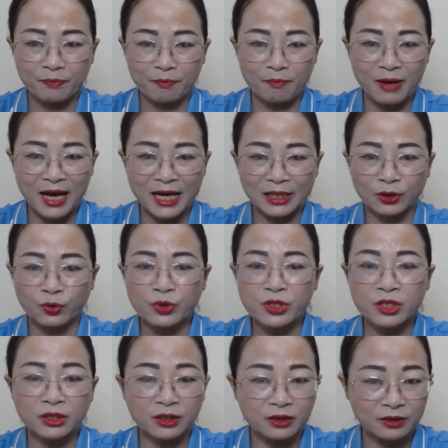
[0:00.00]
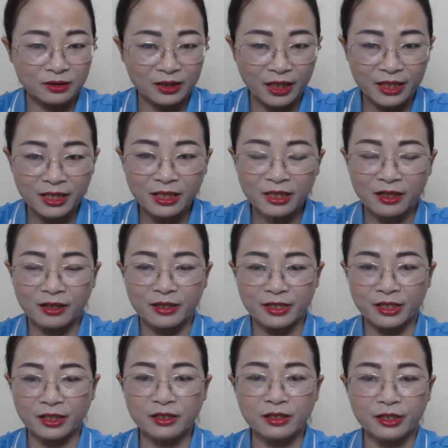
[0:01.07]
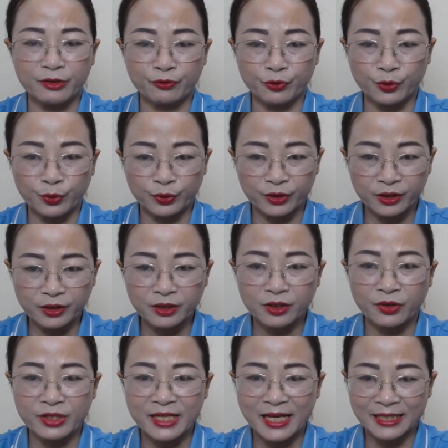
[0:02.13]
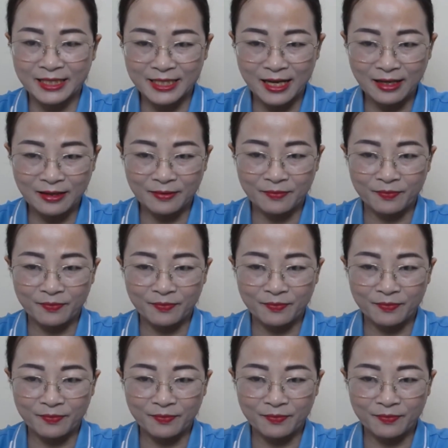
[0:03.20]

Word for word: mà tôi chưa từng thấy ở những người phụ nữ có nhan sắc.